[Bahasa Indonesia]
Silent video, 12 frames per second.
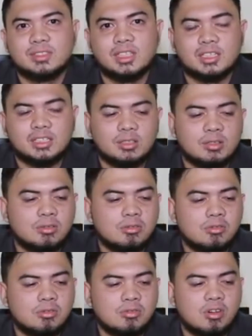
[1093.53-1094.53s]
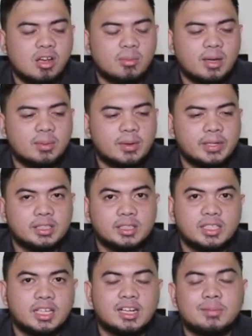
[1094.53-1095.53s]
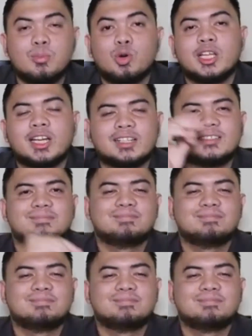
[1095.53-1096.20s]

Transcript: atau apa namanya yang lebih modern.